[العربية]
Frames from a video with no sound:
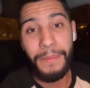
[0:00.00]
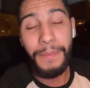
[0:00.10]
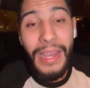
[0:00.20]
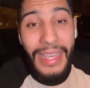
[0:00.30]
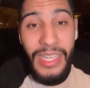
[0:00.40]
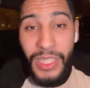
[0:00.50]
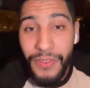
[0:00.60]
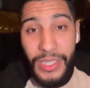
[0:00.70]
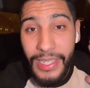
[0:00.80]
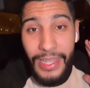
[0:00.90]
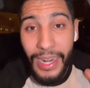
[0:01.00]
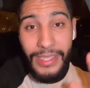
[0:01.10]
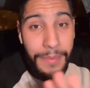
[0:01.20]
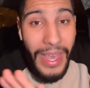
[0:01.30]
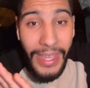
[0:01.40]
ما كاينش كيفاش غتحضي
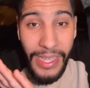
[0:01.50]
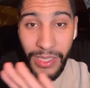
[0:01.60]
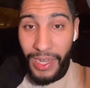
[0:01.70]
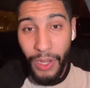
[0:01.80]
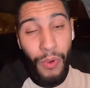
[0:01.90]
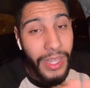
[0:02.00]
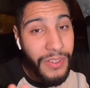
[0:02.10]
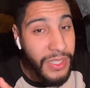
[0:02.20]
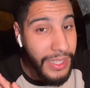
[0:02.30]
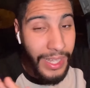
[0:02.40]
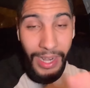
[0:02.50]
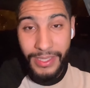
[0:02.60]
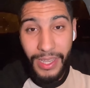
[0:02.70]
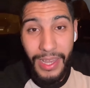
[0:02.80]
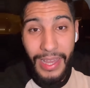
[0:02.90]
راسك ما كاينش الاخوان كيفاش غتحضي
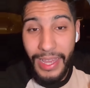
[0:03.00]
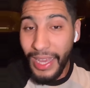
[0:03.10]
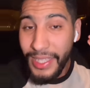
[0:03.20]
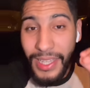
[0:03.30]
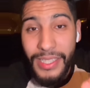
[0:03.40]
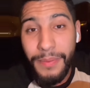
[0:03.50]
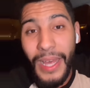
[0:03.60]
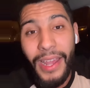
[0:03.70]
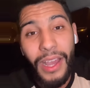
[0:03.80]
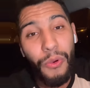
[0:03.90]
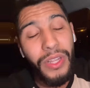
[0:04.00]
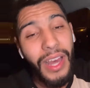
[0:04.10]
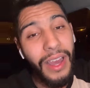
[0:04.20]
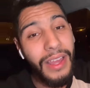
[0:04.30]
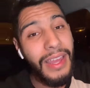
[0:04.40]
راسك غتحضي راسك بطريقه وحده